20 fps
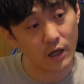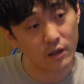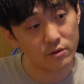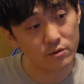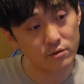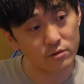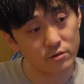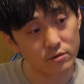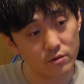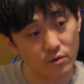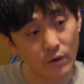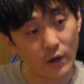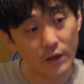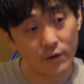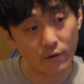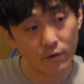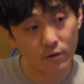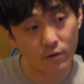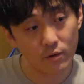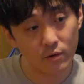くとか
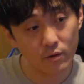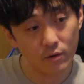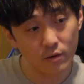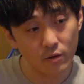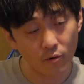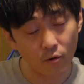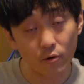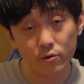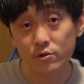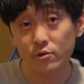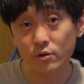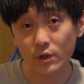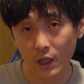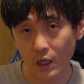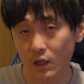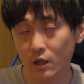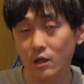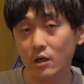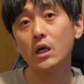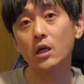の高級
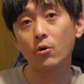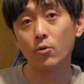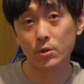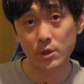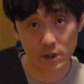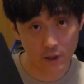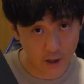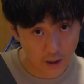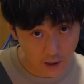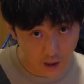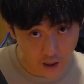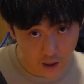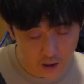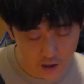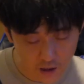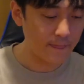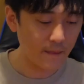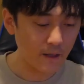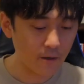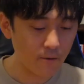感こっちかな
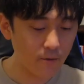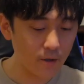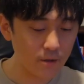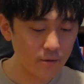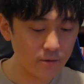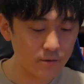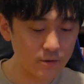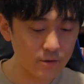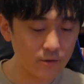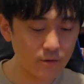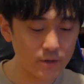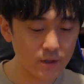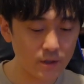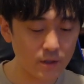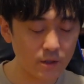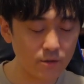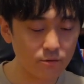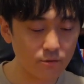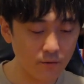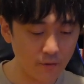でこれの強さ
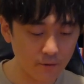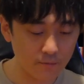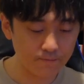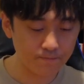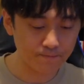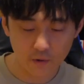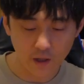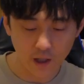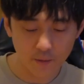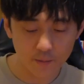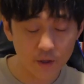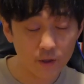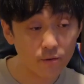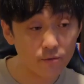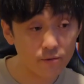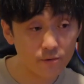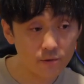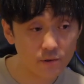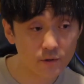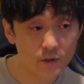でいくと紙の
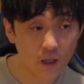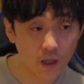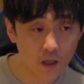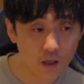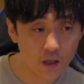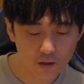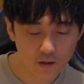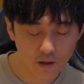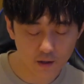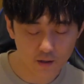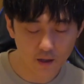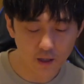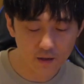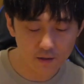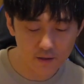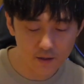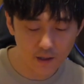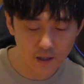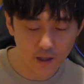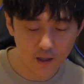薄さだからた
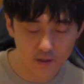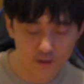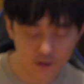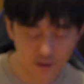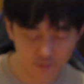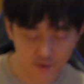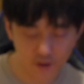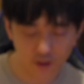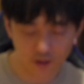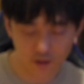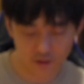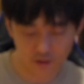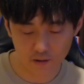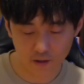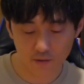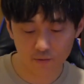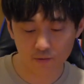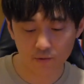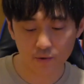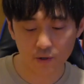くさん挟みたいっ
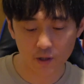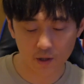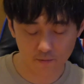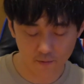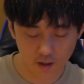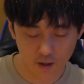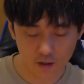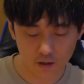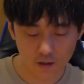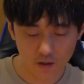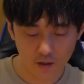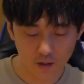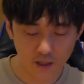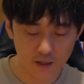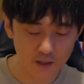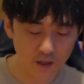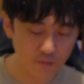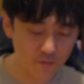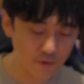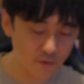ていう時には
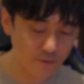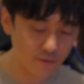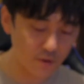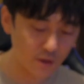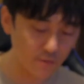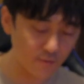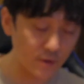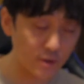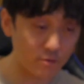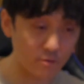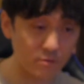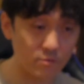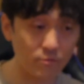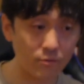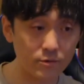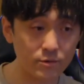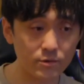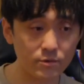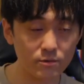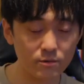挟む用のリフィル
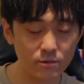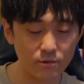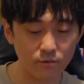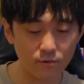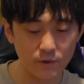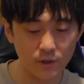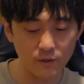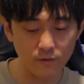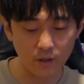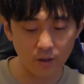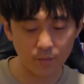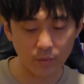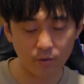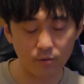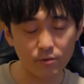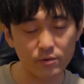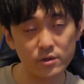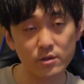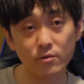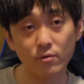を作る時にはやっぱ
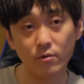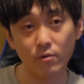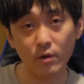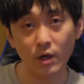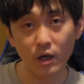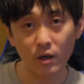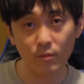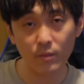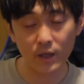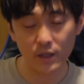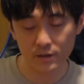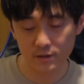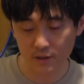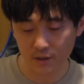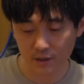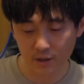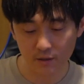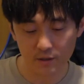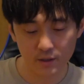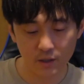こっちの方が枚数
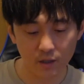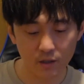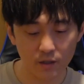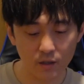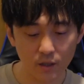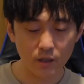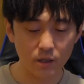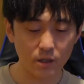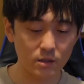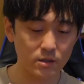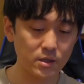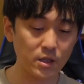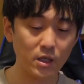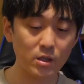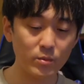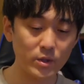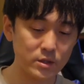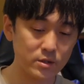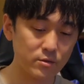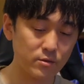がたくさん、え使
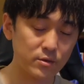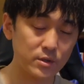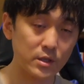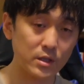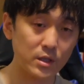えますよって